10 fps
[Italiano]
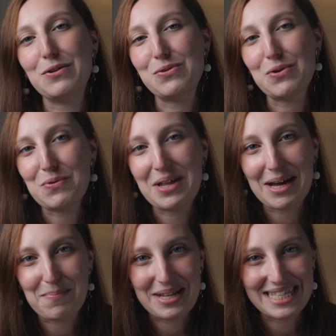non sono
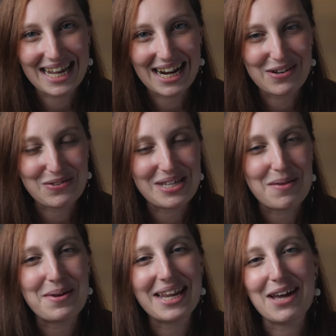l'unica a pensarla
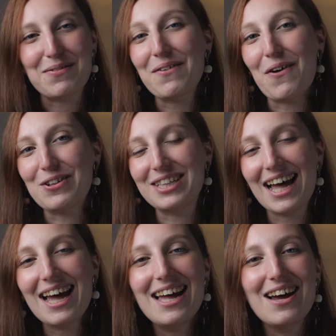così, perché una volta